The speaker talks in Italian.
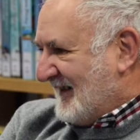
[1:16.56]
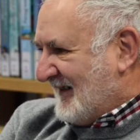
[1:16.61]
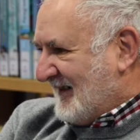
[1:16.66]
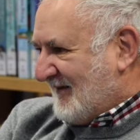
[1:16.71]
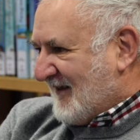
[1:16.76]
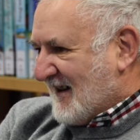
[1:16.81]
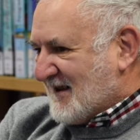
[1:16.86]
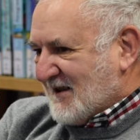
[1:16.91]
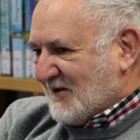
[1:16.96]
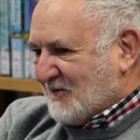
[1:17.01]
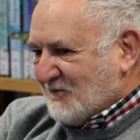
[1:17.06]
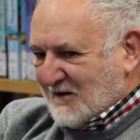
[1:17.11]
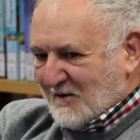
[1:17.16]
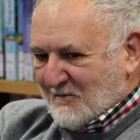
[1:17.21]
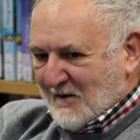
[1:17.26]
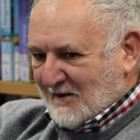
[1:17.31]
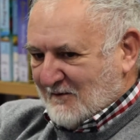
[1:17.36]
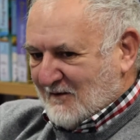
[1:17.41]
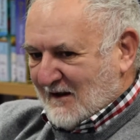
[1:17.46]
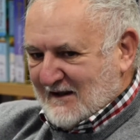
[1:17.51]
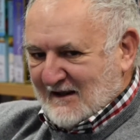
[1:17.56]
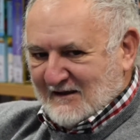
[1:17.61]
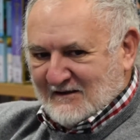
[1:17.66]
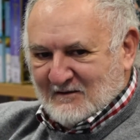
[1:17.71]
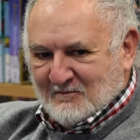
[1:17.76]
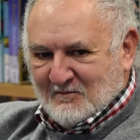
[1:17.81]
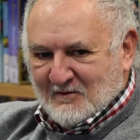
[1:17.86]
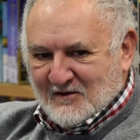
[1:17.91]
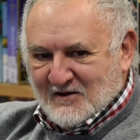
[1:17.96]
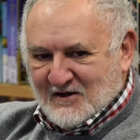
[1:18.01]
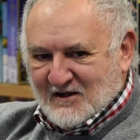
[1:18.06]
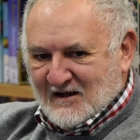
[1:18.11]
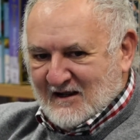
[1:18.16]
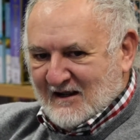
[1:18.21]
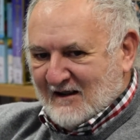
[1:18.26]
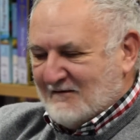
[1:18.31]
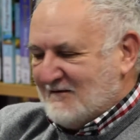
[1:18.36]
quasi tutti i manuali di antropologia,